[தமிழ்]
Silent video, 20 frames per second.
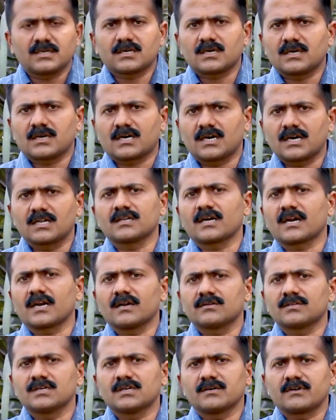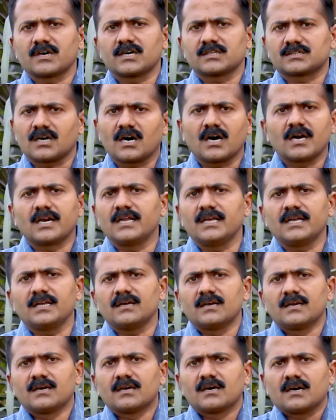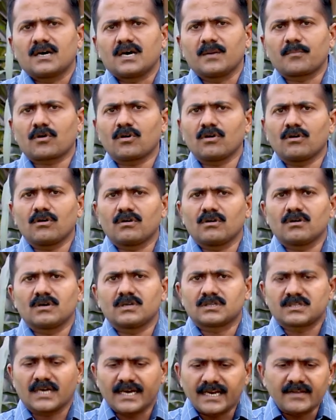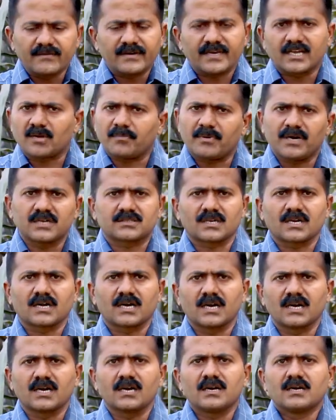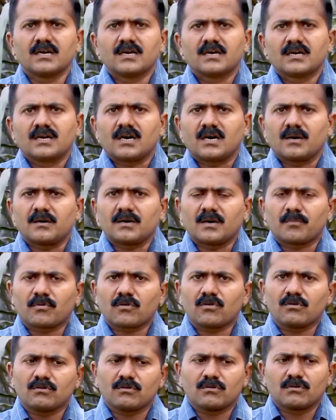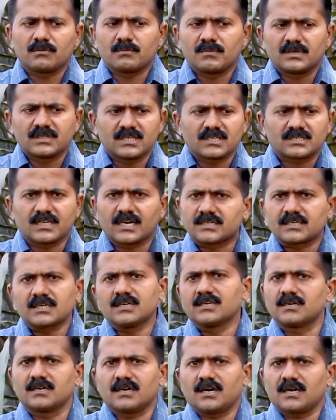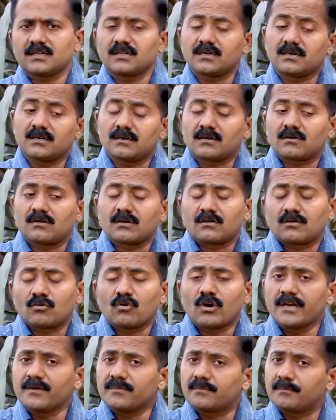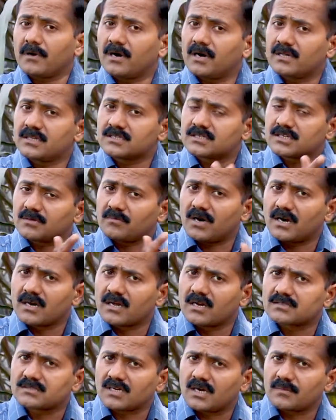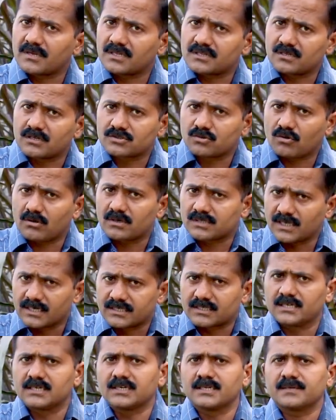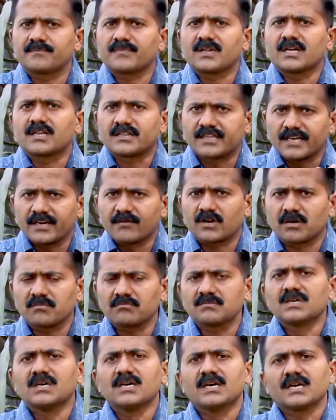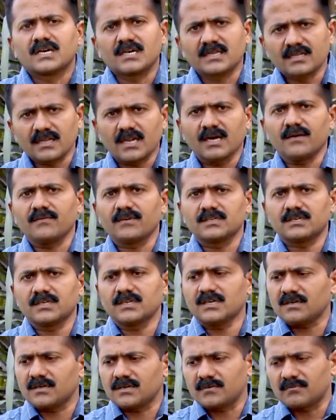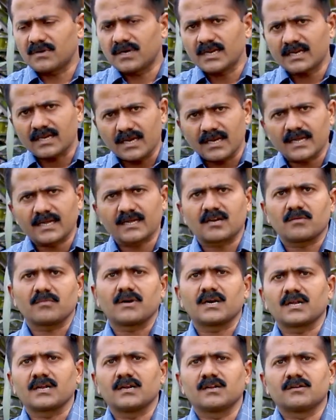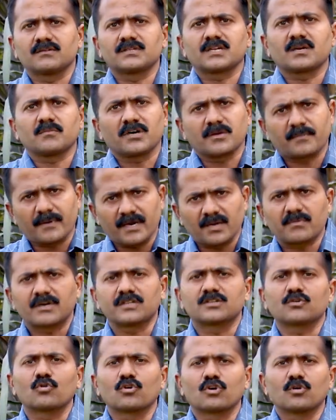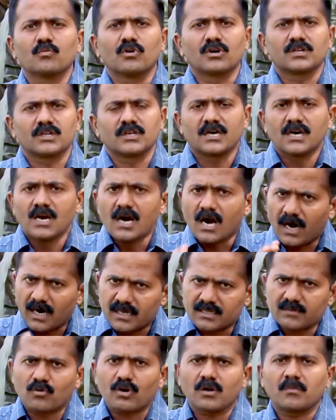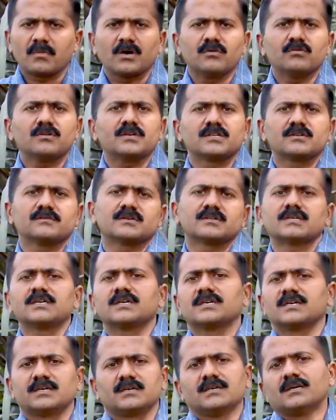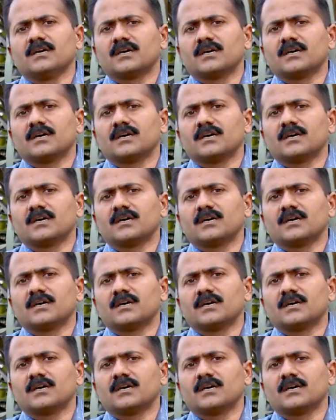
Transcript: அந்த கட்டுத்தரையில் வந்து இவங்க தாலி அப்புறம் தண்ணி வைக்கிற பாத்திரங்கள் அப்புறம் இந்த தட்டு அந்த நோய் பாதித்த மாடுகள் சாப்பிட்ட சோ தட்டு தீவனம் இதெல்லாம் வந்து மறுபடியும் நல்லா இருக்கிற மாடுகளுக்கு வந்து நம்ம பயன்படுத்தி கொடுக்கும்போது அது மூலமாகவும் இது வந்து